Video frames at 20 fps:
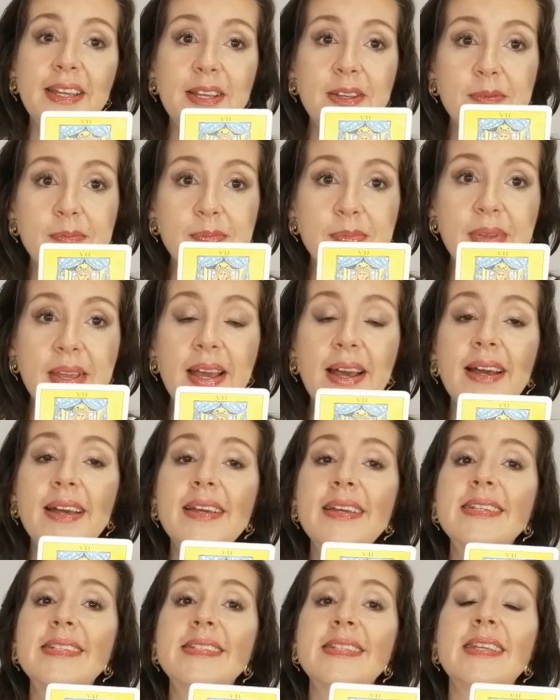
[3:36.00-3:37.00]
en
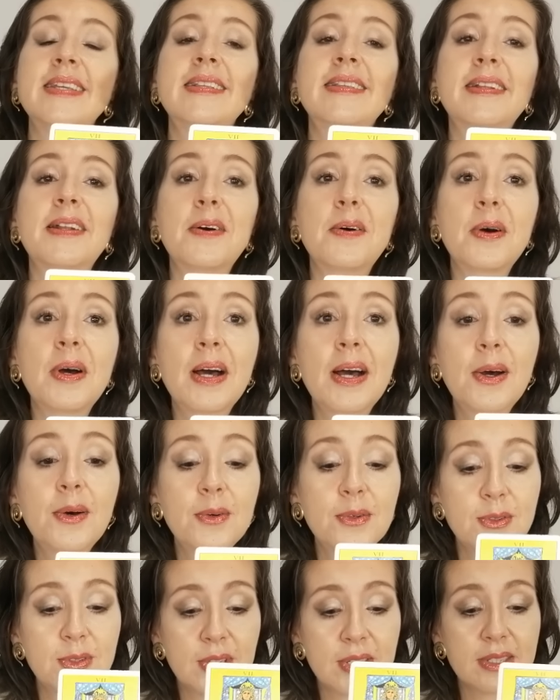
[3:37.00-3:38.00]
viajes y
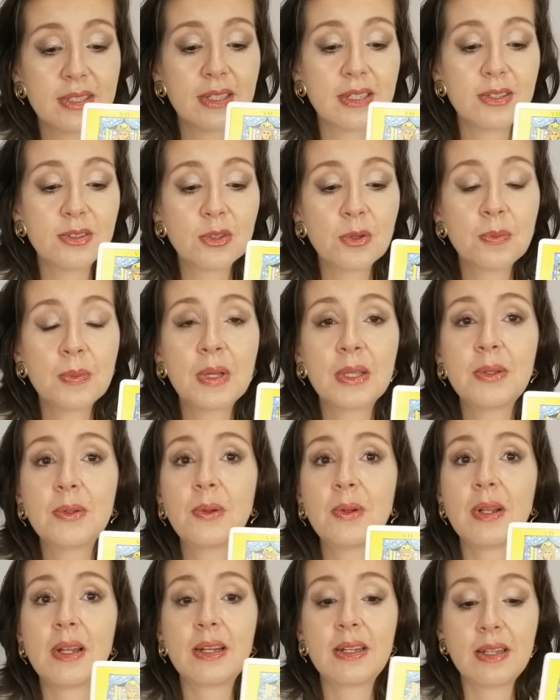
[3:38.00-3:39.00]
trabajo, ya estás
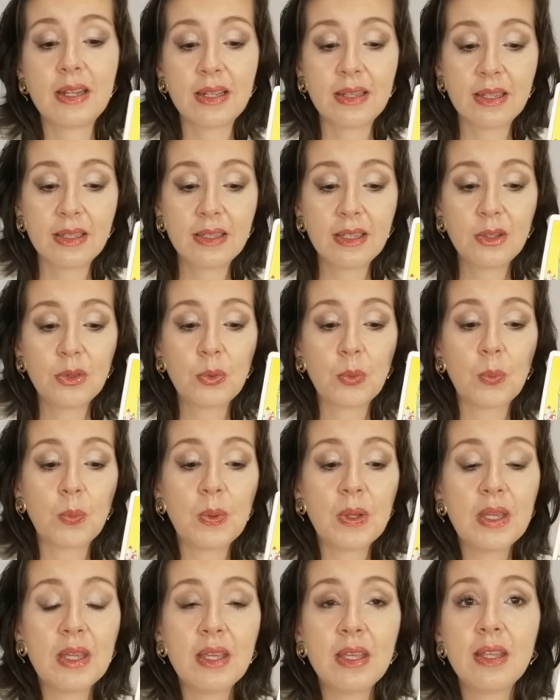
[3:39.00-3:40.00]
tomando las riendas de tu
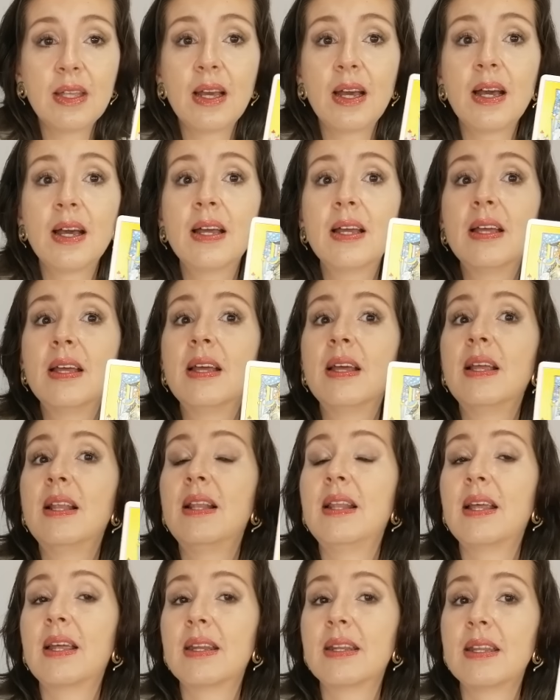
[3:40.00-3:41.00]
vida,
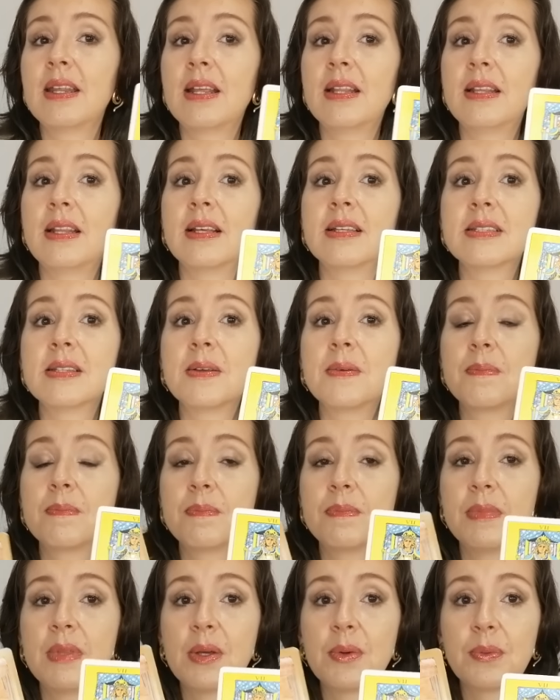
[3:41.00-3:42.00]
las riendas
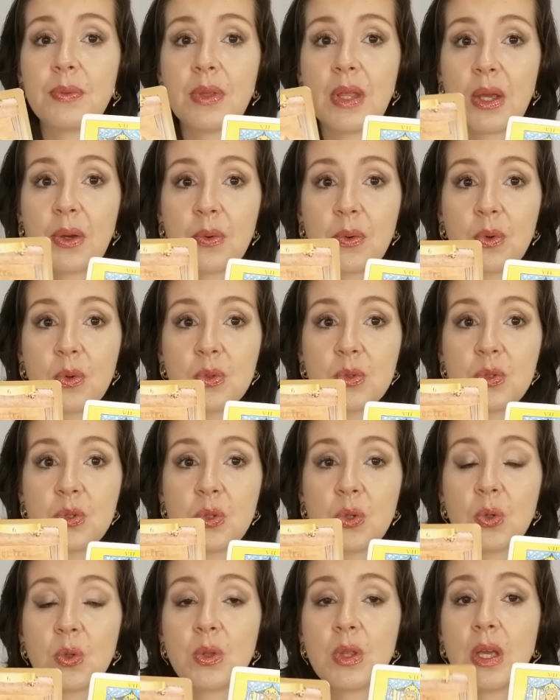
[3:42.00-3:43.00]
de un
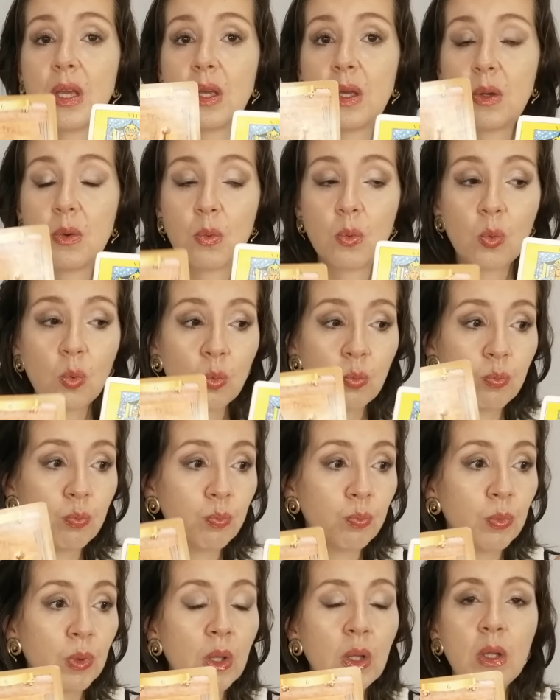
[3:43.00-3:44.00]
negocio, de,
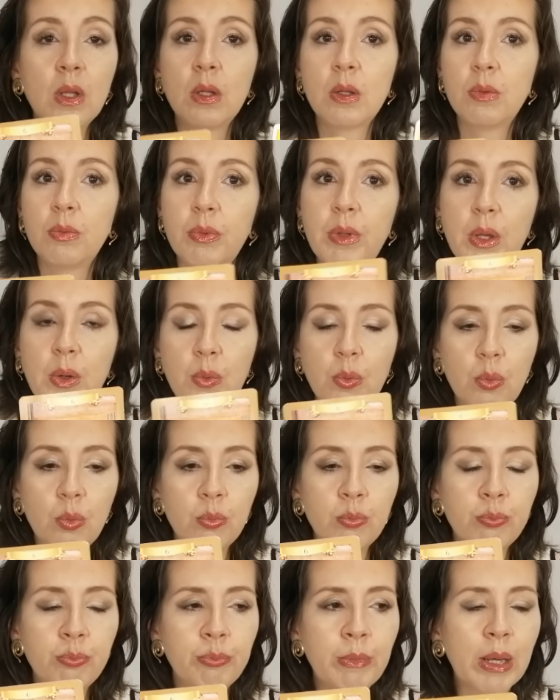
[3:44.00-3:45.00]
de
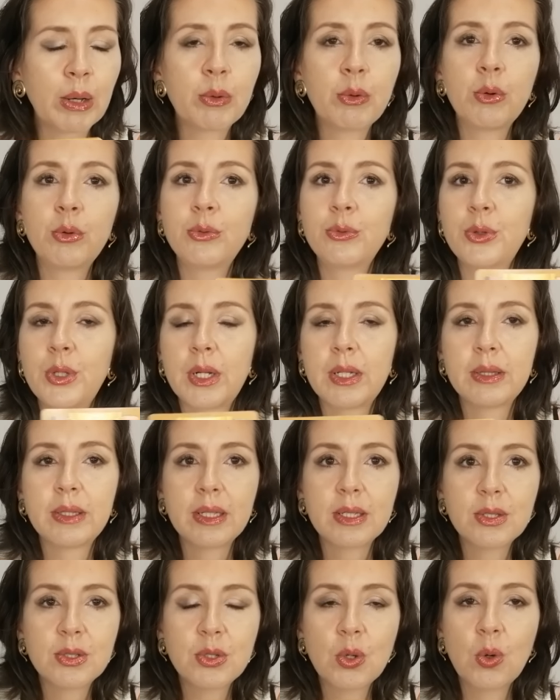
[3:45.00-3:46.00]
una
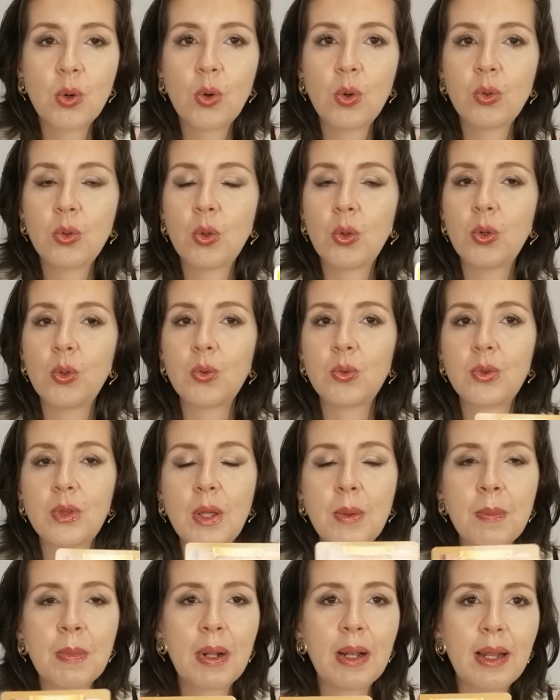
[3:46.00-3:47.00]
contratación o de un
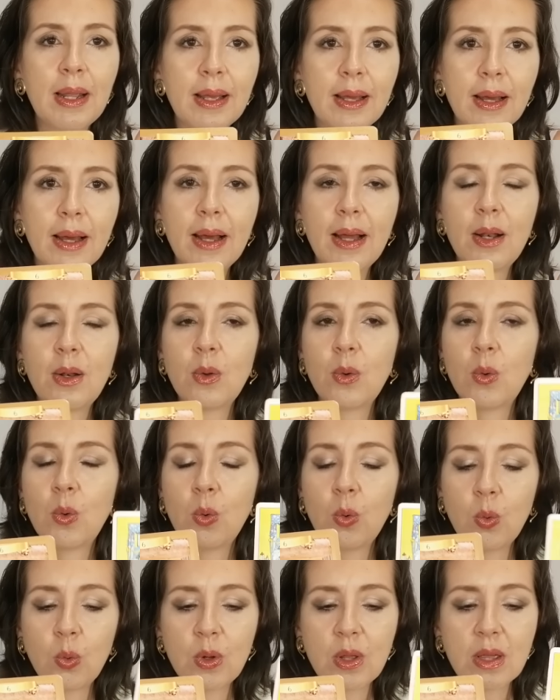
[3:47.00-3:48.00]
tema legal
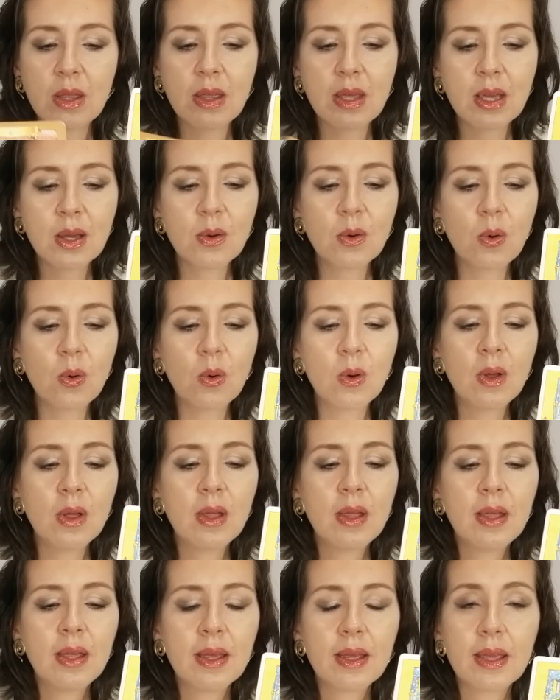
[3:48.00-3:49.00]
o jurídico
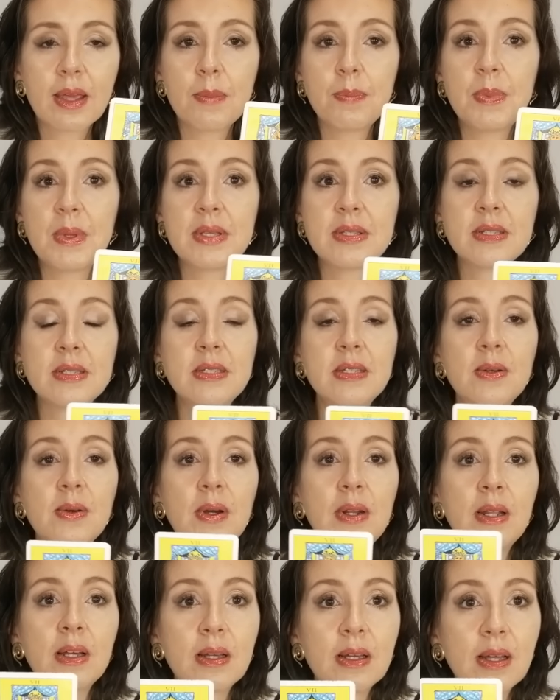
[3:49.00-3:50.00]
que piensas
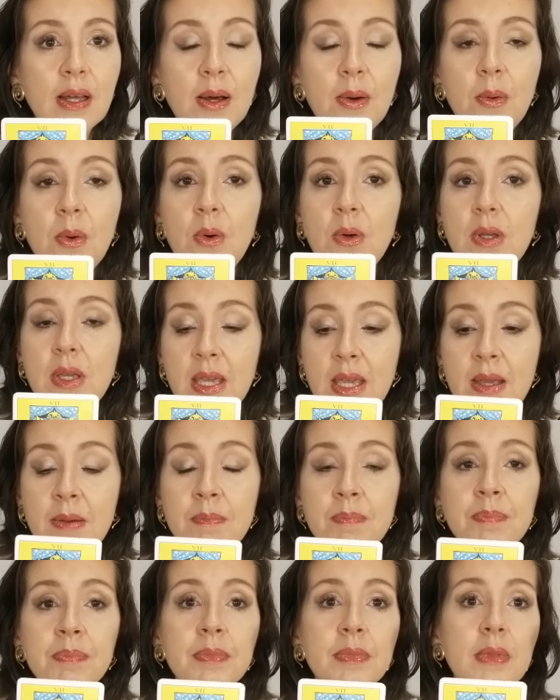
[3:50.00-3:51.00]
llevar a cabo
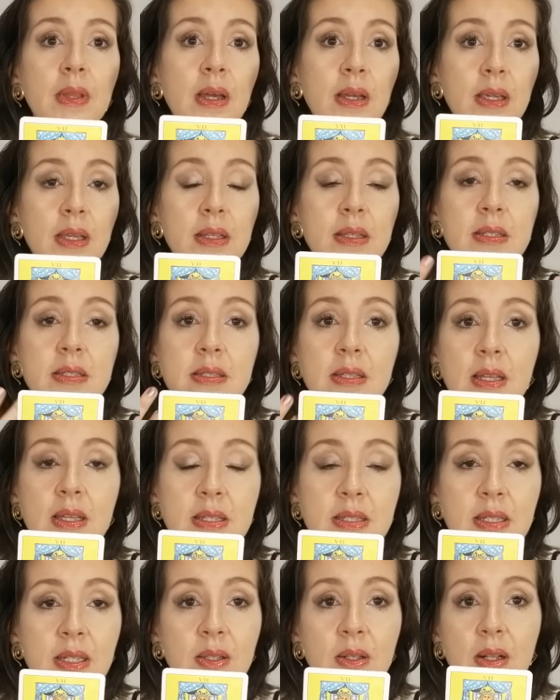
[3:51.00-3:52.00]
y aquí te está
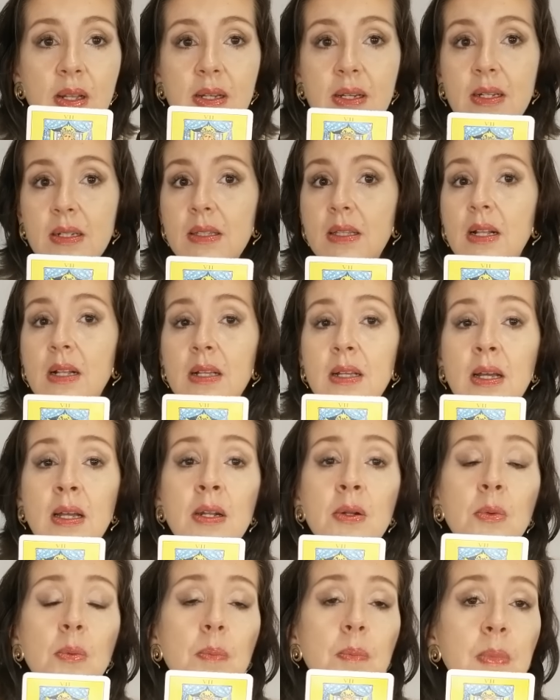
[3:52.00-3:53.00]
diciendo la carta del
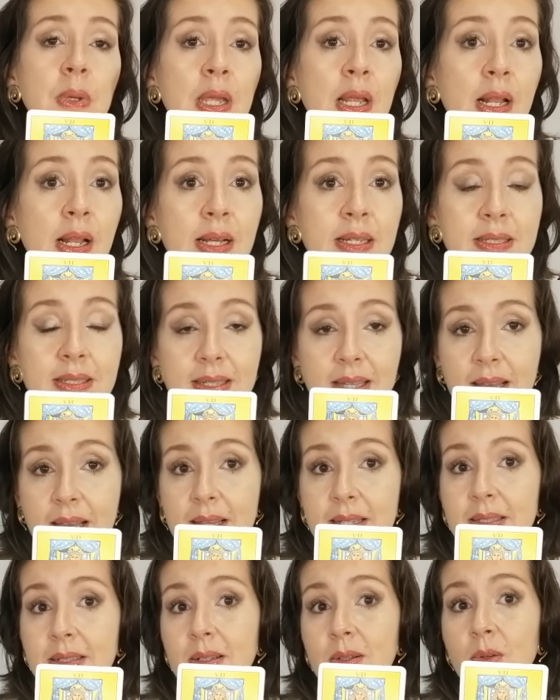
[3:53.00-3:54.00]
carro, pilas,
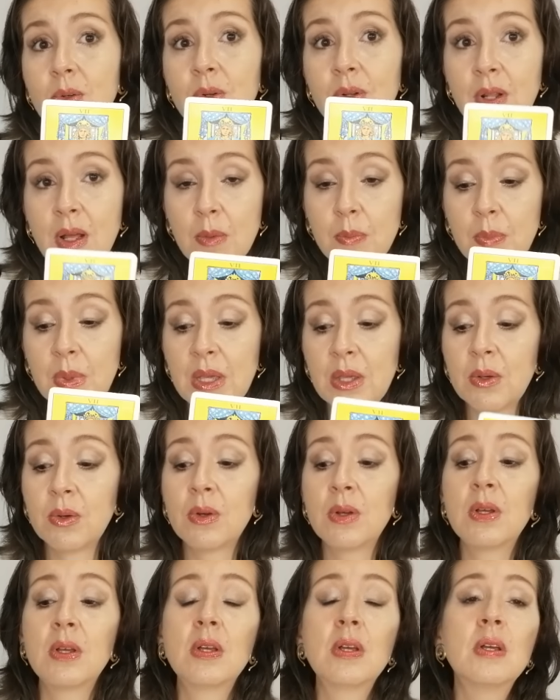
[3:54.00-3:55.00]
hazlo
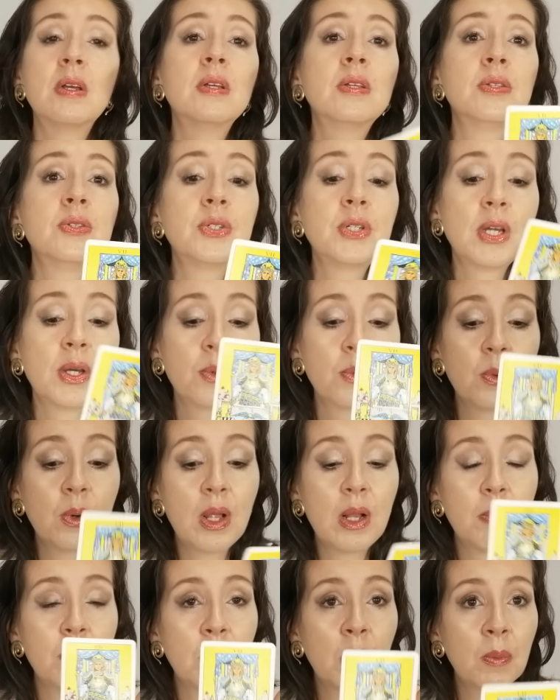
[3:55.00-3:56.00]
rápido, llegó
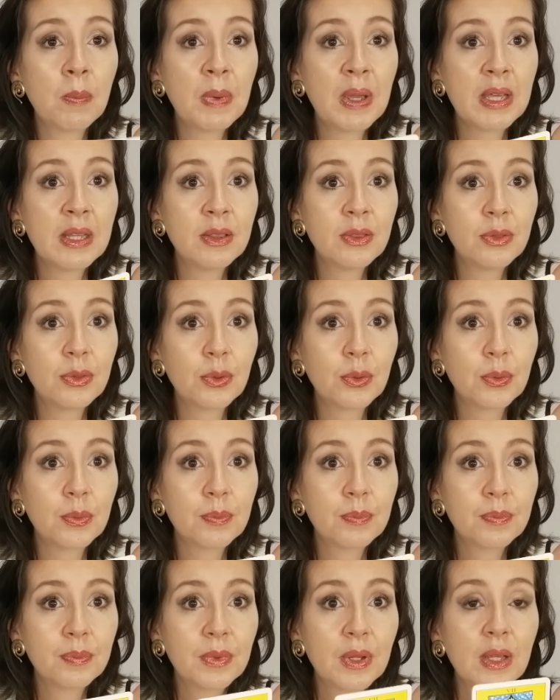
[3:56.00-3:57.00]
el momento.